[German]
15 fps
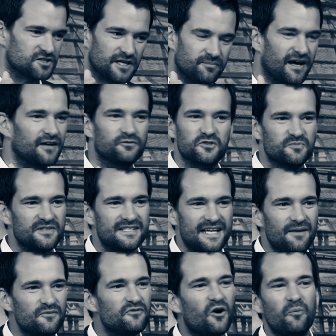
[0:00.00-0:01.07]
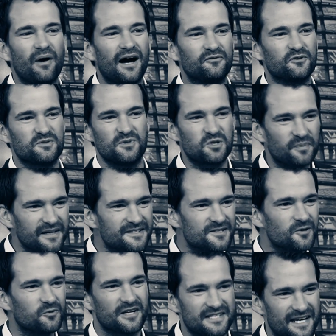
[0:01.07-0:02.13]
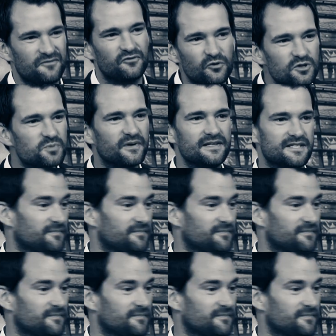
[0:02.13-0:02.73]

statt Bratwurst mit Senf, auch Bratwurst mit Spritze oder Senf und Spritze.